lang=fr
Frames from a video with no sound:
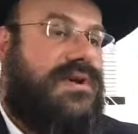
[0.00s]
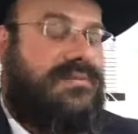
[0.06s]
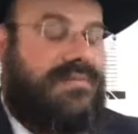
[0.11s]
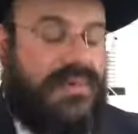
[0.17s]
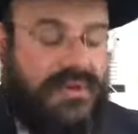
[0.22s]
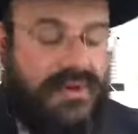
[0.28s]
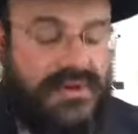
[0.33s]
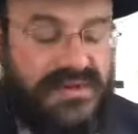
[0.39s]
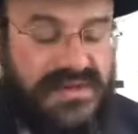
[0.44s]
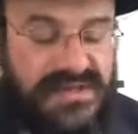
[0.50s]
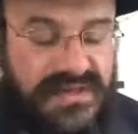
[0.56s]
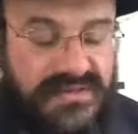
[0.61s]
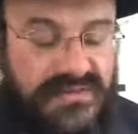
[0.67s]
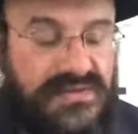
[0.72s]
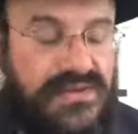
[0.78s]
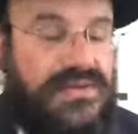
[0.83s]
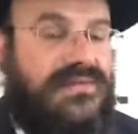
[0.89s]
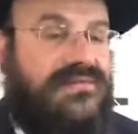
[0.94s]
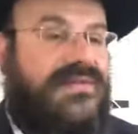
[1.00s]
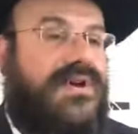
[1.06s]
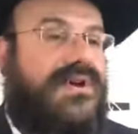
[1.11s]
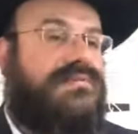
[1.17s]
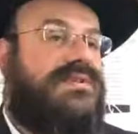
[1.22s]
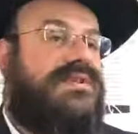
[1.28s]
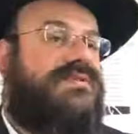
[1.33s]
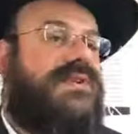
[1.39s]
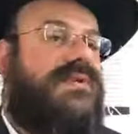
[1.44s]
Pas de servir Dieu, de faire une
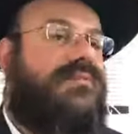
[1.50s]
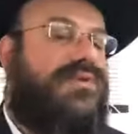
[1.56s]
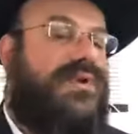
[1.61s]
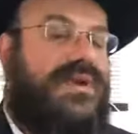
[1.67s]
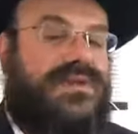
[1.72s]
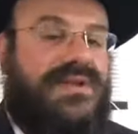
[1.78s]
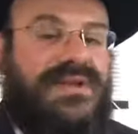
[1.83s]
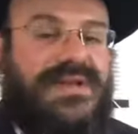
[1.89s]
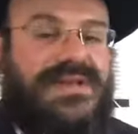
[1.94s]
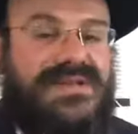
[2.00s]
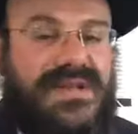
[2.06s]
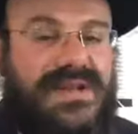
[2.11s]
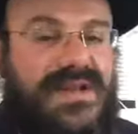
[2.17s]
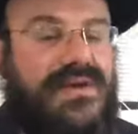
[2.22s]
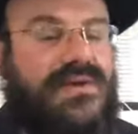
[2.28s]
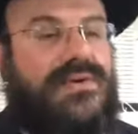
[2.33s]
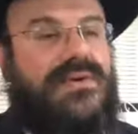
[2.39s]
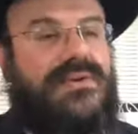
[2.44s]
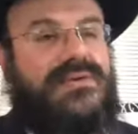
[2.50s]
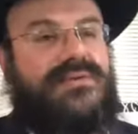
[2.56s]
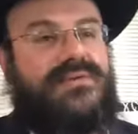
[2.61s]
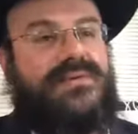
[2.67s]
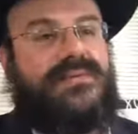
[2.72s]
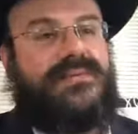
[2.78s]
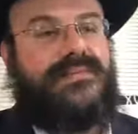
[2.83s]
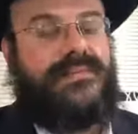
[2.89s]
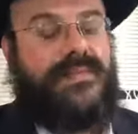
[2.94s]
mitzvah pour attendre un salaire ou retour.
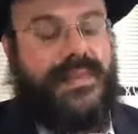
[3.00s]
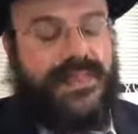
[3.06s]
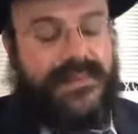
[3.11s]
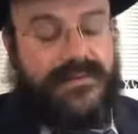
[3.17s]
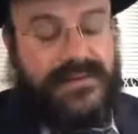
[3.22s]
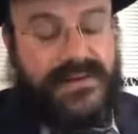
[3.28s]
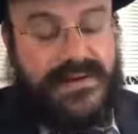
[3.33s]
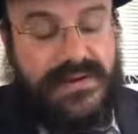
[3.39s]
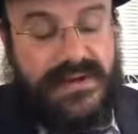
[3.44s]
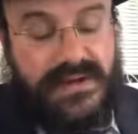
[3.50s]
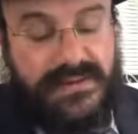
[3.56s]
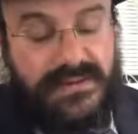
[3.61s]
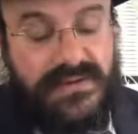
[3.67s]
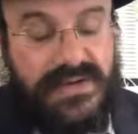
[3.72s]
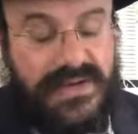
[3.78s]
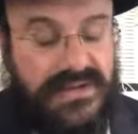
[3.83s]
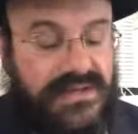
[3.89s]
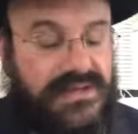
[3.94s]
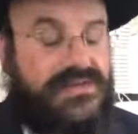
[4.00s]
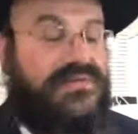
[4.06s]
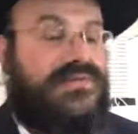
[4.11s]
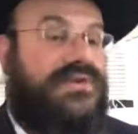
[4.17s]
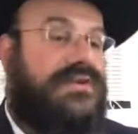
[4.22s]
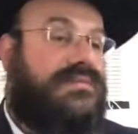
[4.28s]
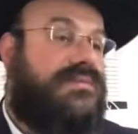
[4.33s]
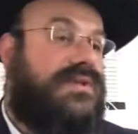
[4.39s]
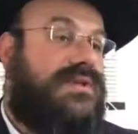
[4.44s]
Et donc la question
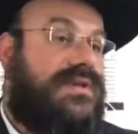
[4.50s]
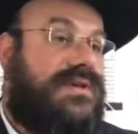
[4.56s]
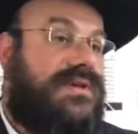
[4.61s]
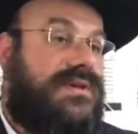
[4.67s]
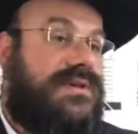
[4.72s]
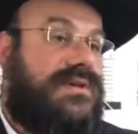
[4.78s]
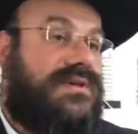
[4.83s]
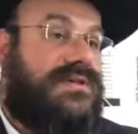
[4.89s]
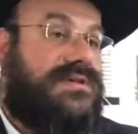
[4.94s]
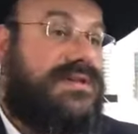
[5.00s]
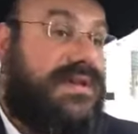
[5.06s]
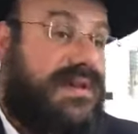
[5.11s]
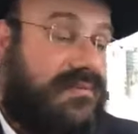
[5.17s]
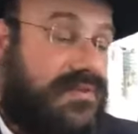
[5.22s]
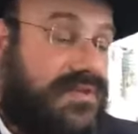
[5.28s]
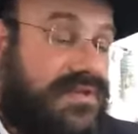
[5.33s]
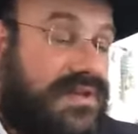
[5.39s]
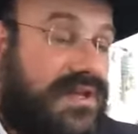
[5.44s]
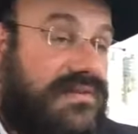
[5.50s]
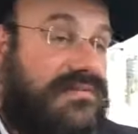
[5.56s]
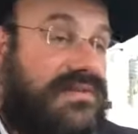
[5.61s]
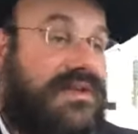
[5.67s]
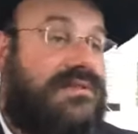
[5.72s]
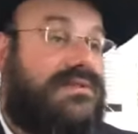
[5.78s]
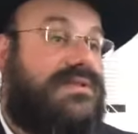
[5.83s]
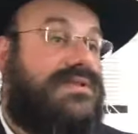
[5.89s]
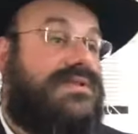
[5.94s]
qui demandait, si la Mishnah vient
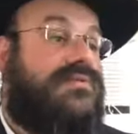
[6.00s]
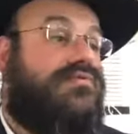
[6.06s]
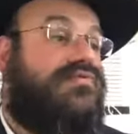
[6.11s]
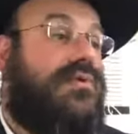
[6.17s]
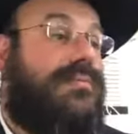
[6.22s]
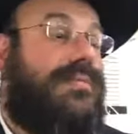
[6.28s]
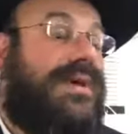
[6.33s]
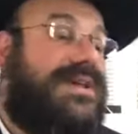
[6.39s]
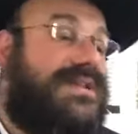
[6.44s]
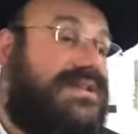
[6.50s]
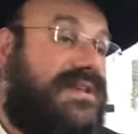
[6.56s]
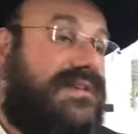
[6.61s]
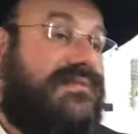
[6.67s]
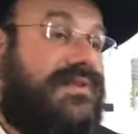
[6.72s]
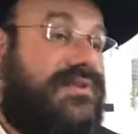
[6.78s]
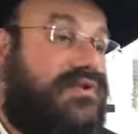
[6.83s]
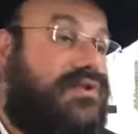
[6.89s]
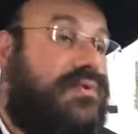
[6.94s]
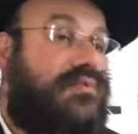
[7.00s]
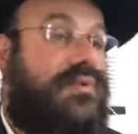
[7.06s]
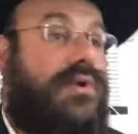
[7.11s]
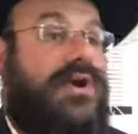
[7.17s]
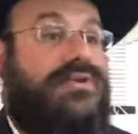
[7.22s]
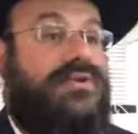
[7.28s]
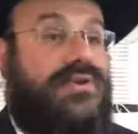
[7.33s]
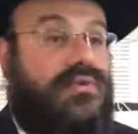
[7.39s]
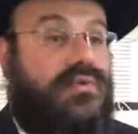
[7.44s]
te dire qu'on ne doit pas servir Dieu pour
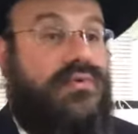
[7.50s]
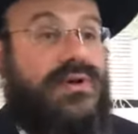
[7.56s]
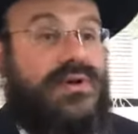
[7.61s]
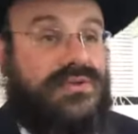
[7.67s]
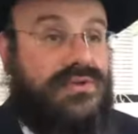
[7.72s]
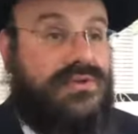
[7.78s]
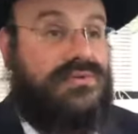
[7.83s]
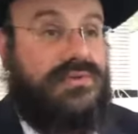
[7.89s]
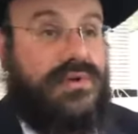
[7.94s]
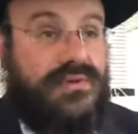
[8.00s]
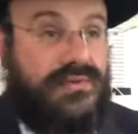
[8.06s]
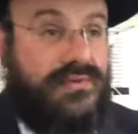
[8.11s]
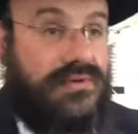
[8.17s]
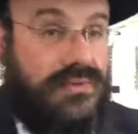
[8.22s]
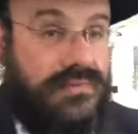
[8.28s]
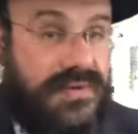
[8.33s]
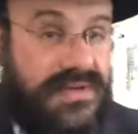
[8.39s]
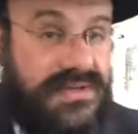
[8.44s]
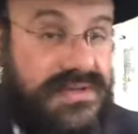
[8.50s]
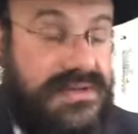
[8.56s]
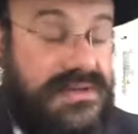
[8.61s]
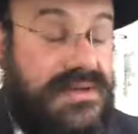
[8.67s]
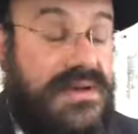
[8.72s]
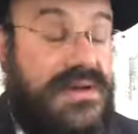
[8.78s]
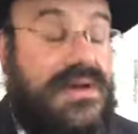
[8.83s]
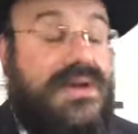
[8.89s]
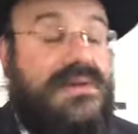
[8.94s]
attendre quoi que ce soit en contrepartie,
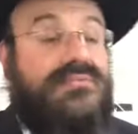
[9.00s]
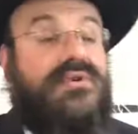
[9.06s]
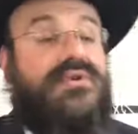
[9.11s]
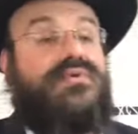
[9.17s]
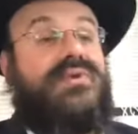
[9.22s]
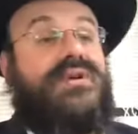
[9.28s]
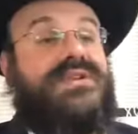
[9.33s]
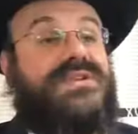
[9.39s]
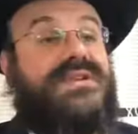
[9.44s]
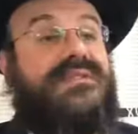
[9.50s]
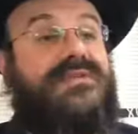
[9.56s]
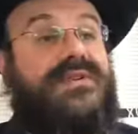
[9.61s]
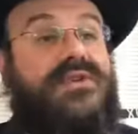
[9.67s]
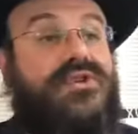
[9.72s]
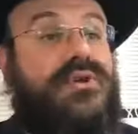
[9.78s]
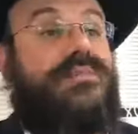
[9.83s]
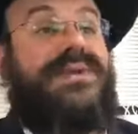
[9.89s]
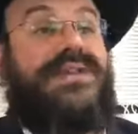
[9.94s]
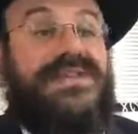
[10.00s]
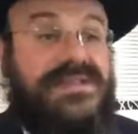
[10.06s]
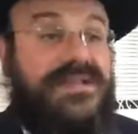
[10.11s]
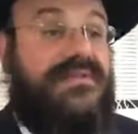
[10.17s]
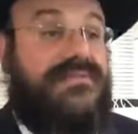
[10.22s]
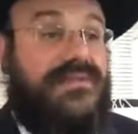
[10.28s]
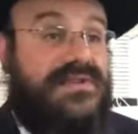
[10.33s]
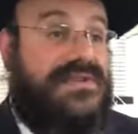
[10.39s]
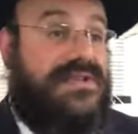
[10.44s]
mais on doit servir Dieu parce qu'il
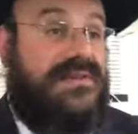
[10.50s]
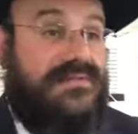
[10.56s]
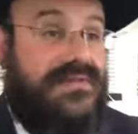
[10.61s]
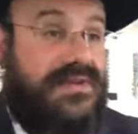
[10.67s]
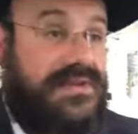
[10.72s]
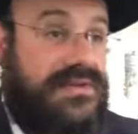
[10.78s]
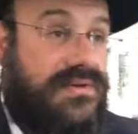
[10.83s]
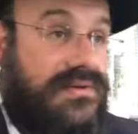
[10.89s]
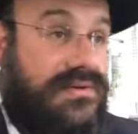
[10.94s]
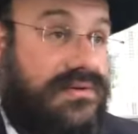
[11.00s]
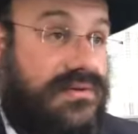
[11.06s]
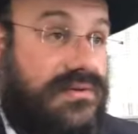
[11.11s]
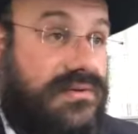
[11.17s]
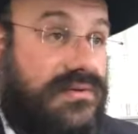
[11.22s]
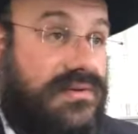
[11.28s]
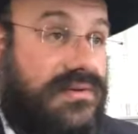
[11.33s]
faut servir Dieu,